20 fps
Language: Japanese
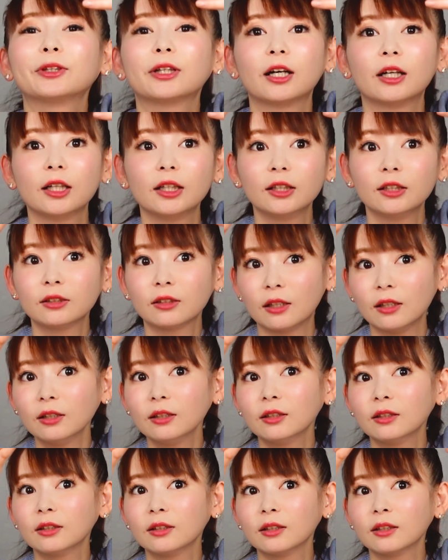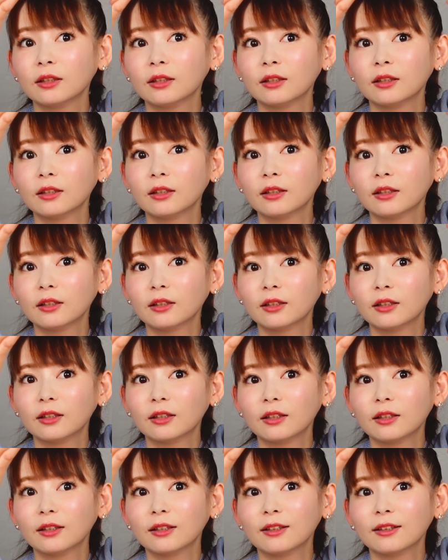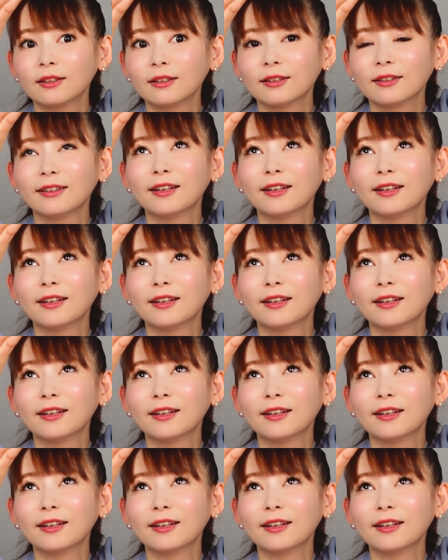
これカレーですか。カレーです。